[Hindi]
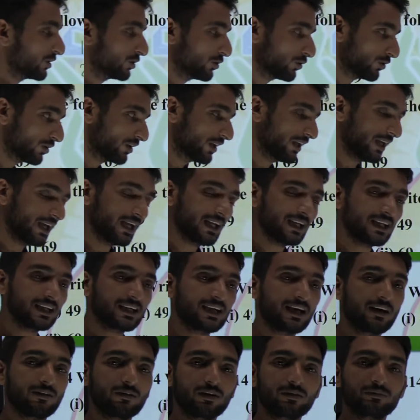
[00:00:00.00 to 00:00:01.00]
तो के
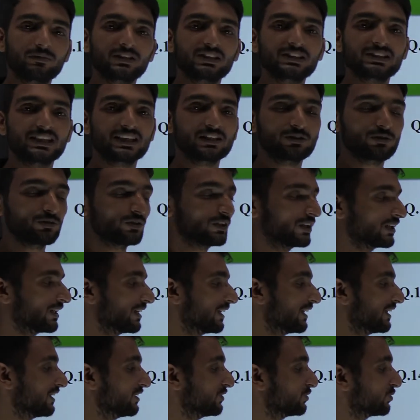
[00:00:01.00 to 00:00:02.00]
लिखा हुआ मिल जाए तो
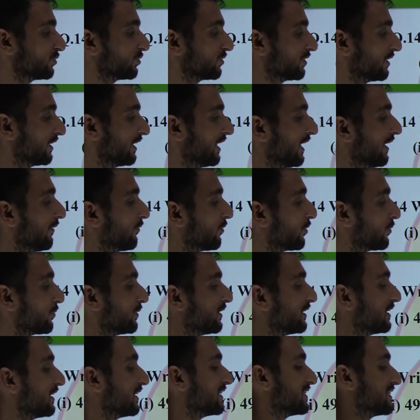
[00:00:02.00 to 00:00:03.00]
डरने की जरूरत नहीं है वो
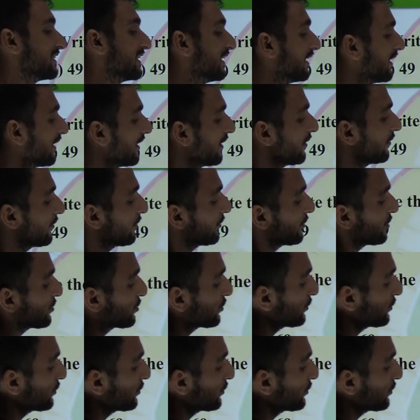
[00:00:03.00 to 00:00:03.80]
भी किसके लिए यूज